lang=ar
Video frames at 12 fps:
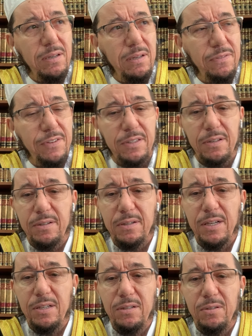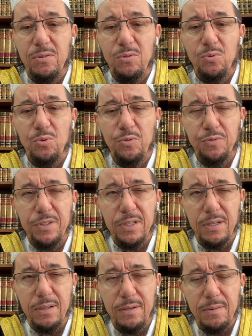الفطر أن
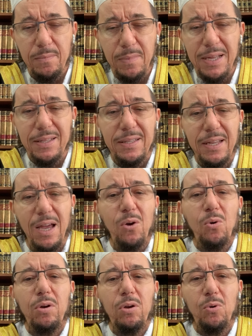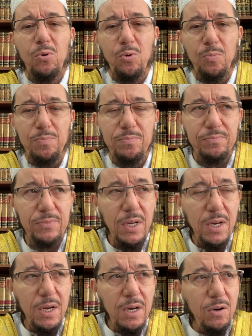تفطر بعد تحقق الغروب
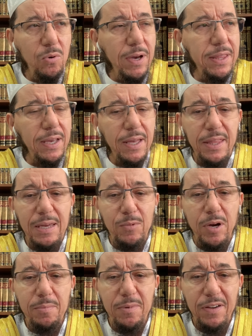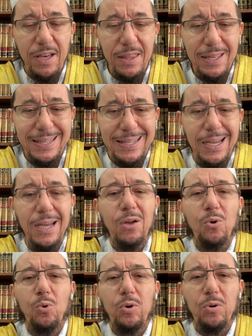وهذه قضية مهمة في قضية
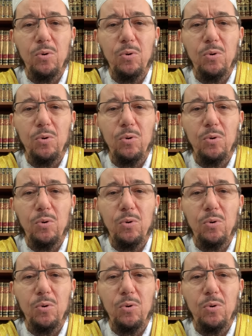تحقق